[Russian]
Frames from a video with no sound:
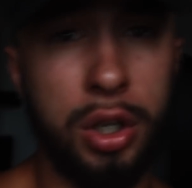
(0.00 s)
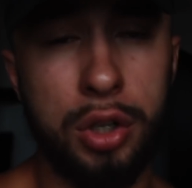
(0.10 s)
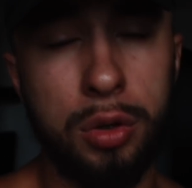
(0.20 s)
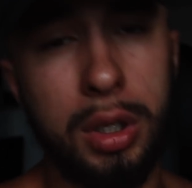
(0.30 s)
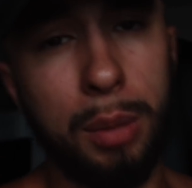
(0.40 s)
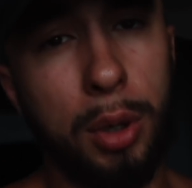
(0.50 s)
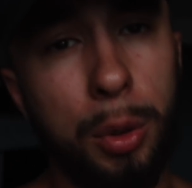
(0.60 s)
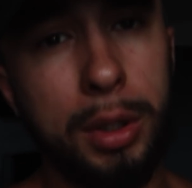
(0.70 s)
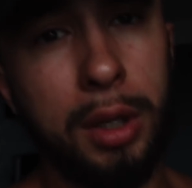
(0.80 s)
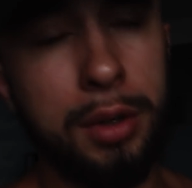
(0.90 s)
хорошо для
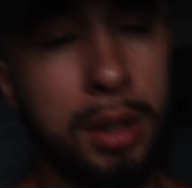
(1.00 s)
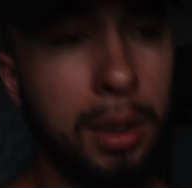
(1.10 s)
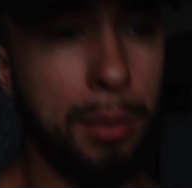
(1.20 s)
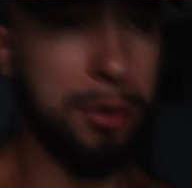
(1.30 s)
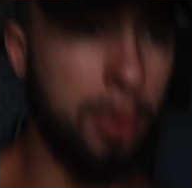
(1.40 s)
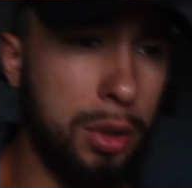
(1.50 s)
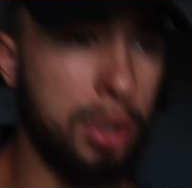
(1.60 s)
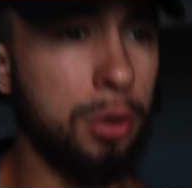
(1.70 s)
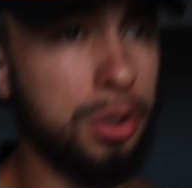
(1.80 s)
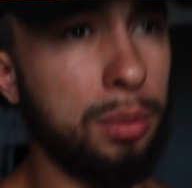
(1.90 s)
пауэрлифтинга, поскольку
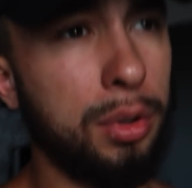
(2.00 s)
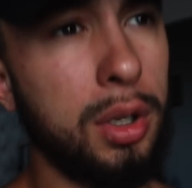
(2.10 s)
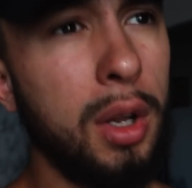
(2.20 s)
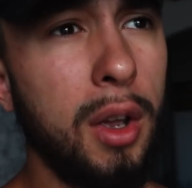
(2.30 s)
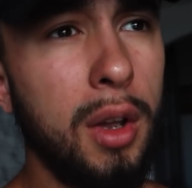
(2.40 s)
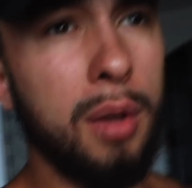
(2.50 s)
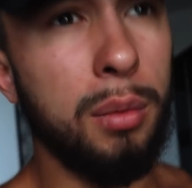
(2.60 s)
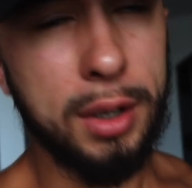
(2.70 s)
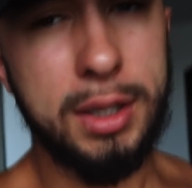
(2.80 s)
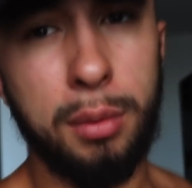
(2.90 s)
ты должен быть
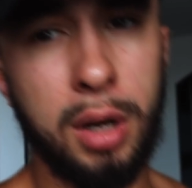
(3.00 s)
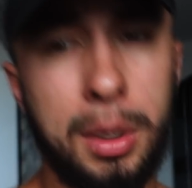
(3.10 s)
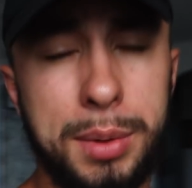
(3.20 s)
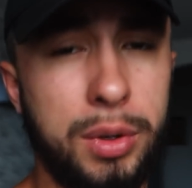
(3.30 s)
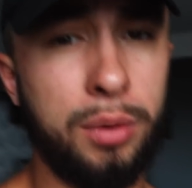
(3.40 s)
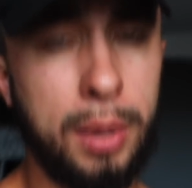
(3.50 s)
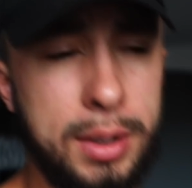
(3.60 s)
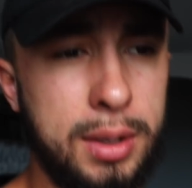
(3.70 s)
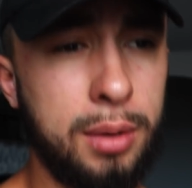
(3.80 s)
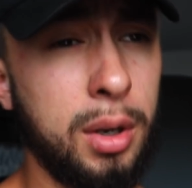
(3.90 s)
максимально в своем
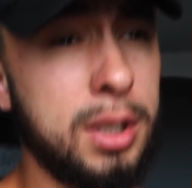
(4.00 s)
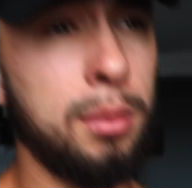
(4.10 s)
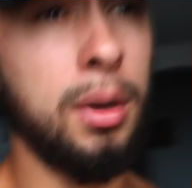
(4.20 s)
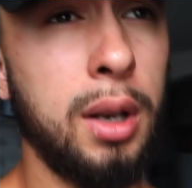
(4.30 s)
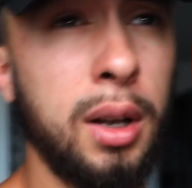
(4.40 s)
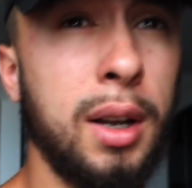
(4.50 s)
месте и максимально на